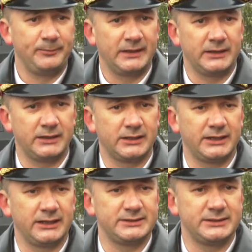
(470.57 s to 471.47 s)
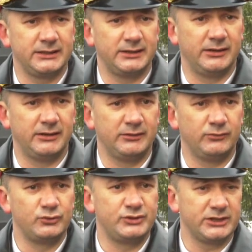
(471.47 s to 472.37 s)
э, характера, э,
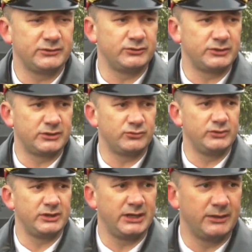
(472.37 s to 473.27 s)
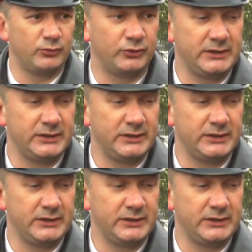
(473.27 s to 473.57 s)
участвуют сотрудники ОМОН.